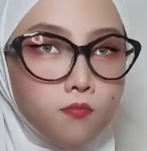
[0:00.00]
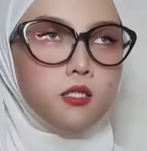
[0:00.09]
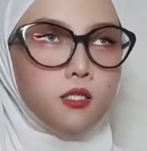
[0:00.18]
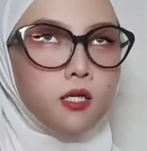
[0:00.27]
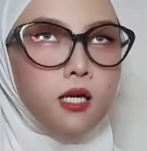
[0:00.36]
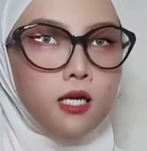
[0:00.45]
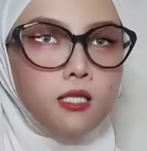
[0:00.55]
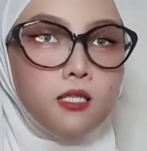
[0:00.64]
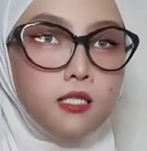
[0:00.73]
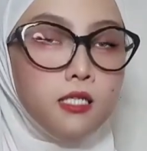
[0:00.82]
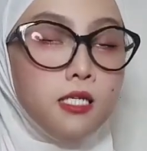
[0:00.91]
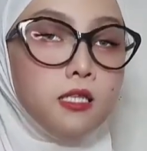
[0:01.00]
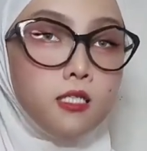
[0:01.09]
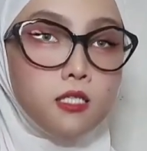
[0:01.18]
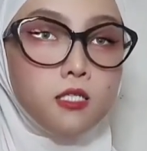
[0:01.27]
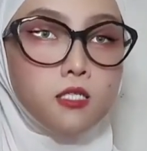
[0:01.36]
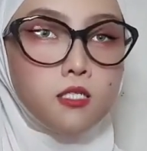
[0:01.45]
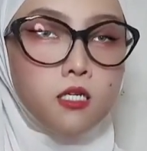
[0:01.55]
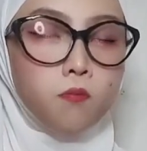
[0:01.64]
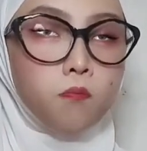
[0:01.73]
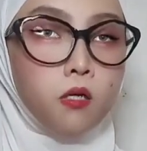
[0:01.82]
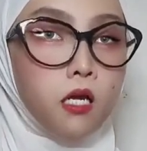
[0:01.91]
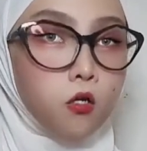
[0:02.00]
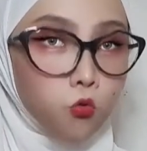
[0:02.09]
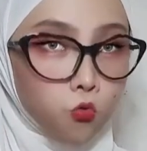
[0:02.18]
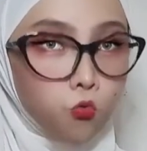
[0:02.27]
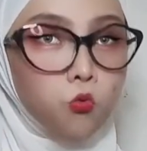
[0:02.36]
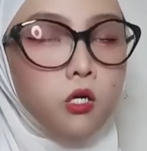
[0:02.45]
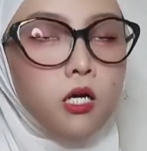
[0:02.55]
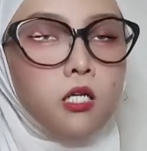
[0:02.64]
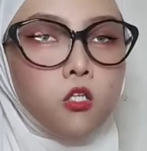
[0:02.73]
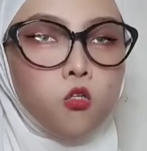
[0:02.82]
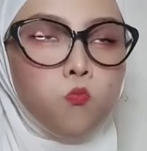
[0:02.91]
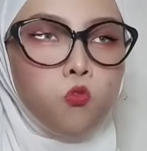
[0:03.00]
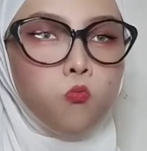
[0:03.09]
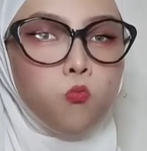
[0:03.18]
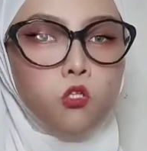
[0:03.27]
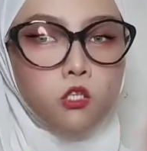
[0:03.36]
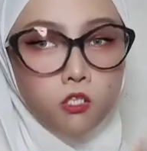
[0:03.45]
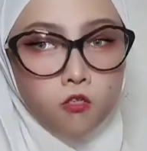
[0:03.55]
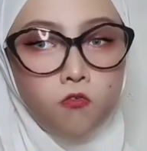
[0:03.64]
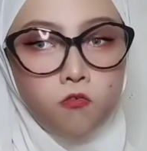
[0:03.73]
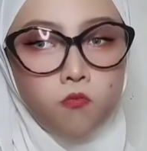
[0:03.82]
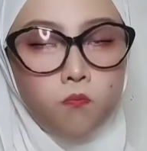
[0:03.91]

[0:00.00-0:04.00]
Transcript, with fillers: Terkait identitas dari pelaku ataupun motif